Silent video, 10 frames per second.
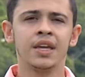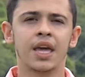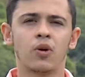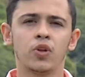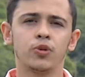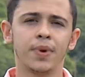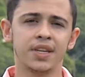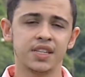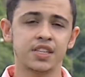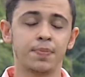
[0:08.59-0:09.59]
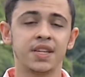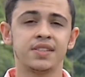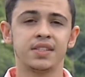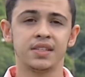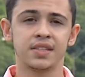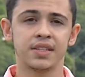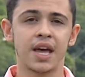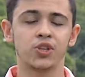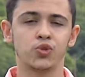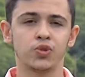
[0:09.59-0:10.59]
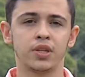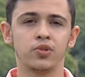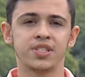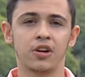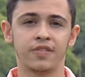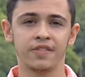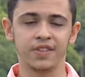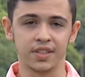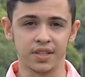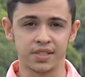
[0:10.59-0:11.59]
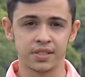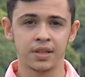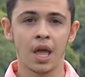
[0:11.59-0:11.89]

que é quando o banhista precisa da ajuda do salva-vidas.